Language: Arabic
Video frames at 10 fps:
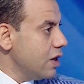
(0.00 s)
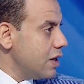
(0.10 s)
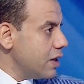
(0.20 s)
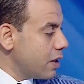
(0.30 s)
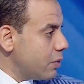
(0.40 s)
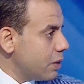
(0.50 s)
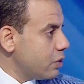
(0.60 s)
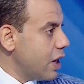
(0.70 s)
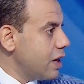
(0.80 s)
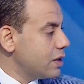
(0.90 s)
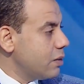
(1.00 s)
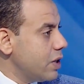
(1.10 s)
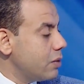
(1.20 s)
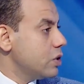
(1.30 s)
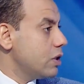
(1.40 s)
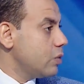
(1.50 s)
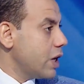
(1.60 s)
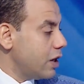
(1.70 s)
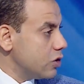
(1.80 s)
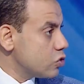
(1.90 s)
الادبيه ميناء الادبيه من
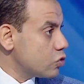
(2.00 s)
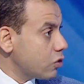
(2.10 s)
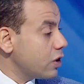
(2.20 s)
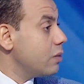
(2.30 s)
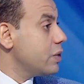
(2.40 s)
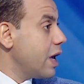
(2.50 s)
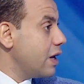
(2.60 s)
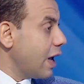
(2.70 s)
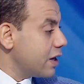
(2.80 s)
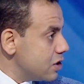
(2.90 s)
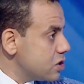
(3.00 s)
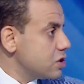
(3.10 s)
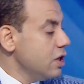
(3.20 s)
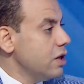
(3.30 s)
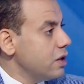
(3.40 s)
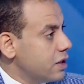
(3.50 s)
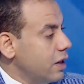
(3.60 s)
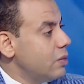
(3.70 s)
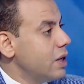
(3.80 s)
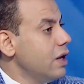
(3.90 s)
ميناء عين السخنه ميناء العريش العريش مم.
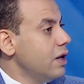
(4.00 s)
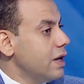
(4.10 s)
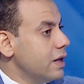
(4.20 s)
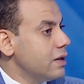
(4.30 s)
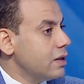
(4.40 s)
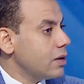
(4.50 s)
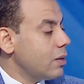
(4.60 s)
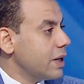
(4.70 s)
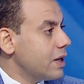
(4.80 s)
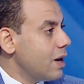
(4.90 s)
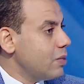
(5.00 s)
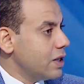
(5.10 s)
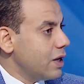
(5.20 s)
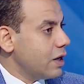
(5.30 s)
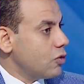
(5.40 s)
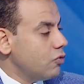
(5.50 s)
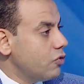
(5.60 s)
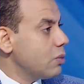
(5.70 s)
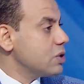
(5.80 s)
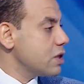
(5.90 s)
يتعمل لان انت طبعا هنا محتاج هيكون
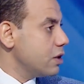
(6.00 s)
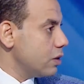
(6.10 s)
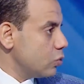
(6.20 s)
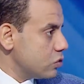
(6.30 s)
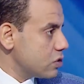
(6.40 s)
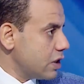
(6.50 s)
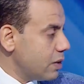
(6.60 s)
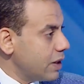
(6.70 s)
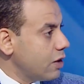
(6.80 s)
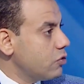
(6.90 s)
فيها مصانع مدن صناعيه آه. معناها